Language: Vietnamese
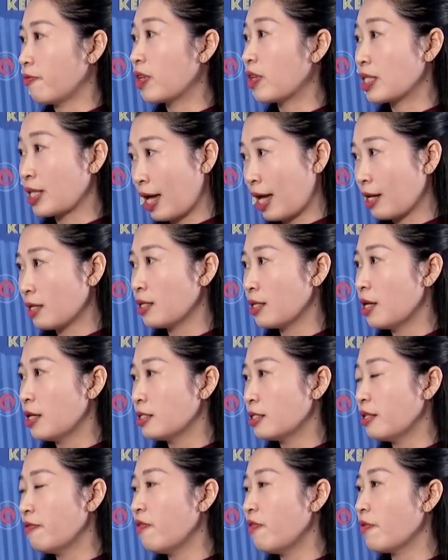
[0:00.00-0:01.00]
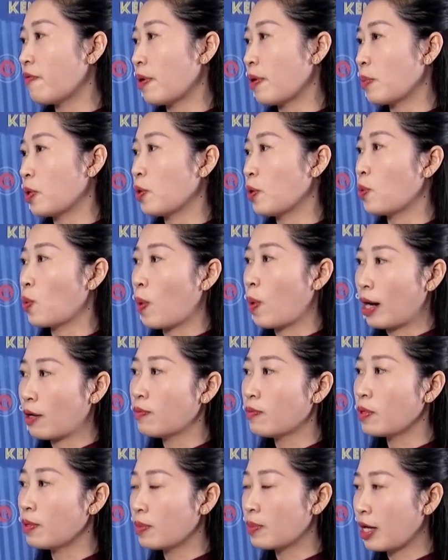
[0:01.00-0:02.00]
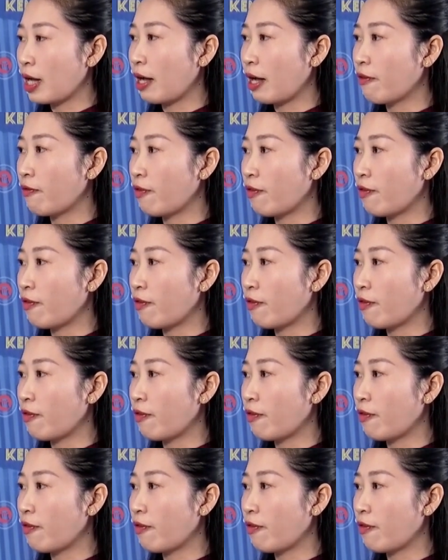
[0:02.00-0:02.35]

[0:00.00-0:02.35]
phân tán. Chính vì vậy mà hiệu quả cũng không cao,